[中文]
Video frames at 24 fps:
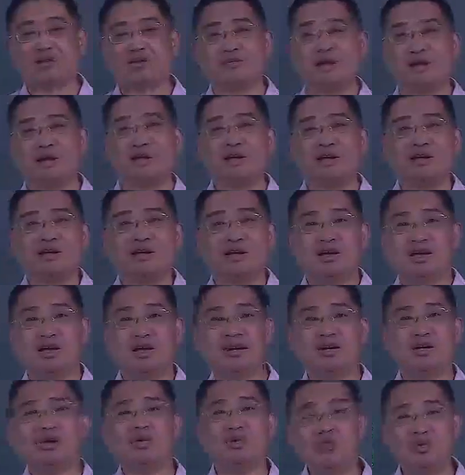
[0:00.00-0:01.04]
哎，购物的
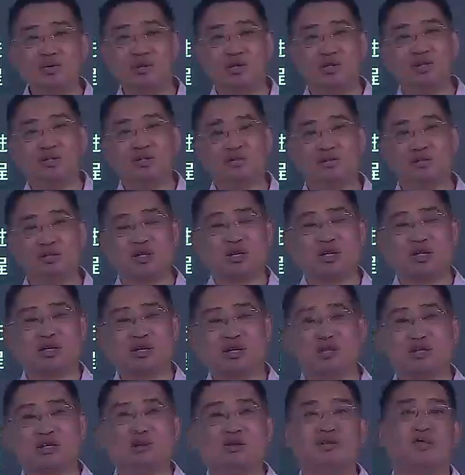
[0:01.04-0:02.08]
时候这样一个调度方
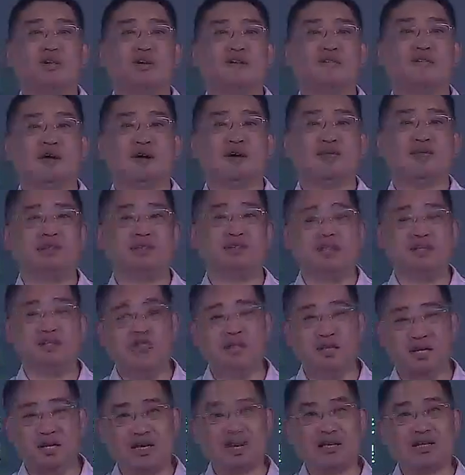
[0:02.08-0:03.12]
法，谁先来的
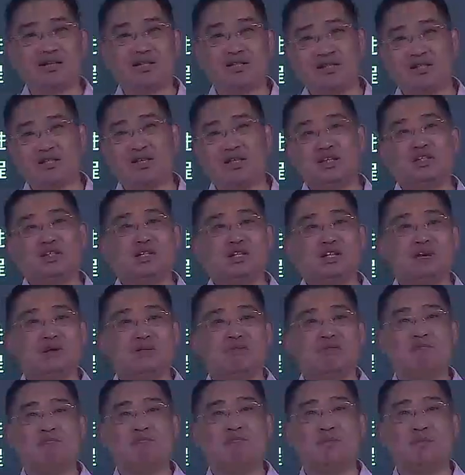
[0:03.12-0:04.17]
谁先结账，对
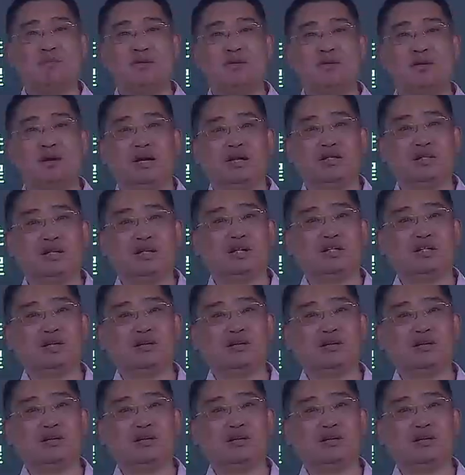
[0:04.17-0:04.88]
吧？先来先服务。